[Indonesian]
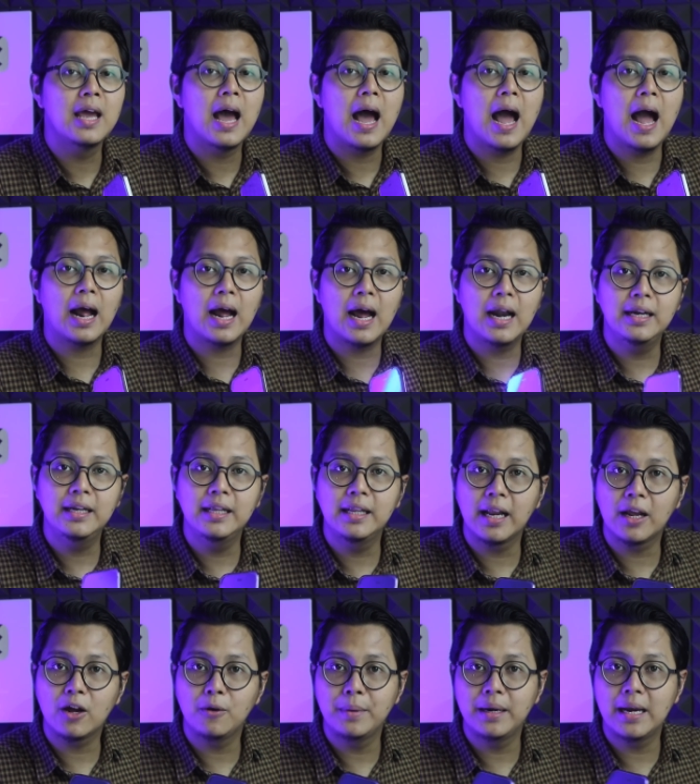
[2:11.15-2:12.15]
akan
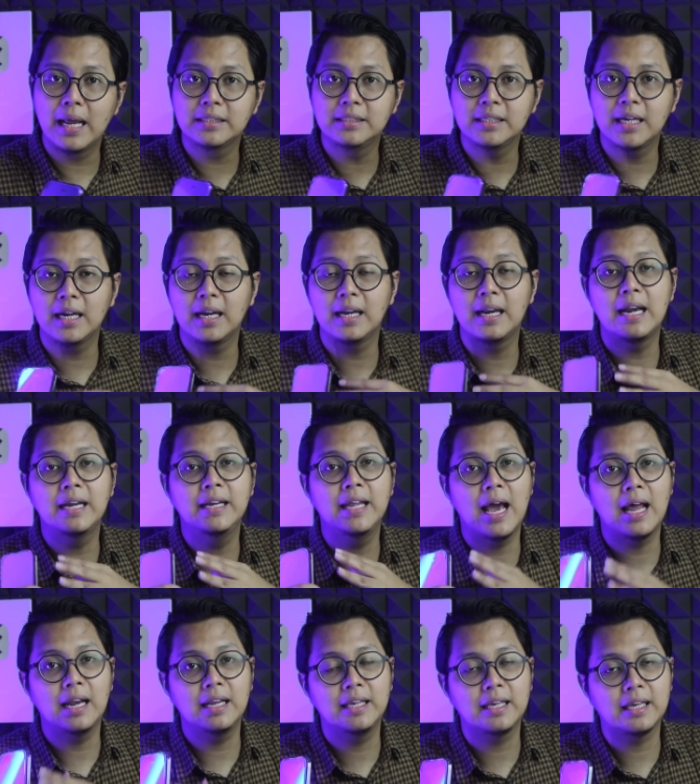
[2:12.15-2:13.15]
direkomendasikan dan
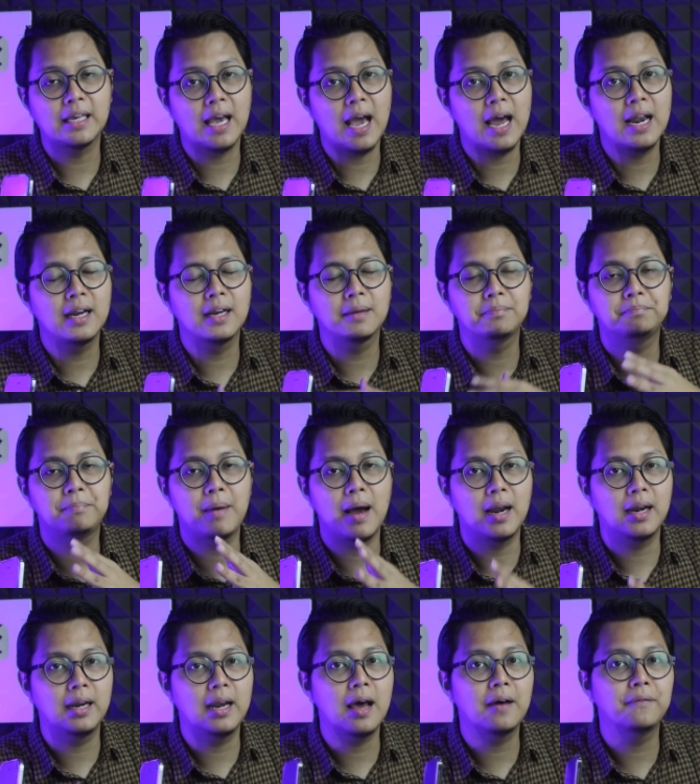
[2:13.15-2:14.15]
dialihkan
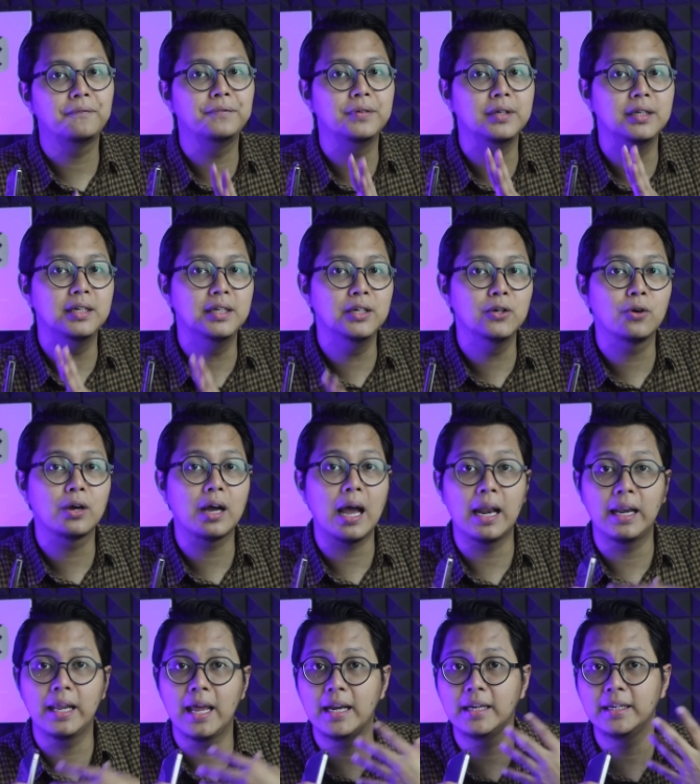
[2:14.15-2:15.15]
pada video
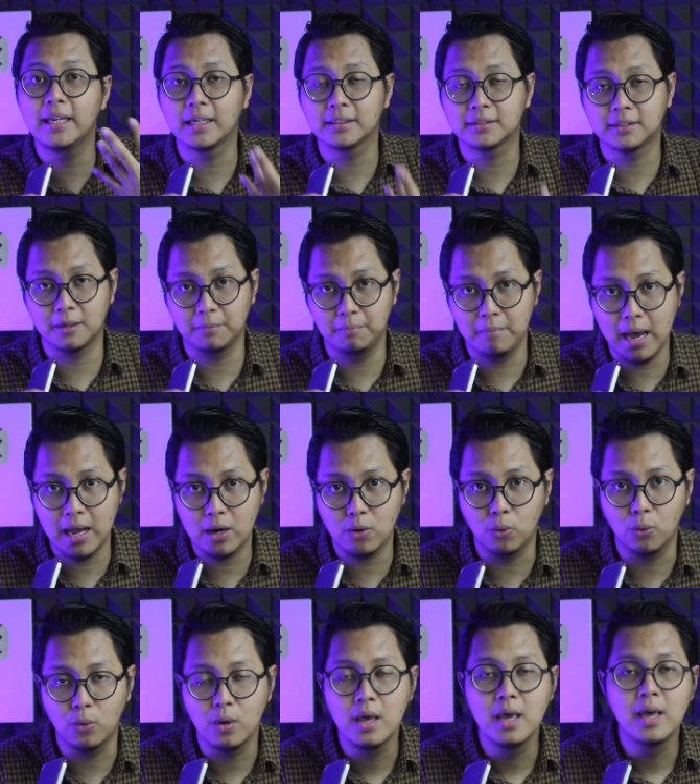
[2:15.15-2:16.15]
kalian yang terbaru.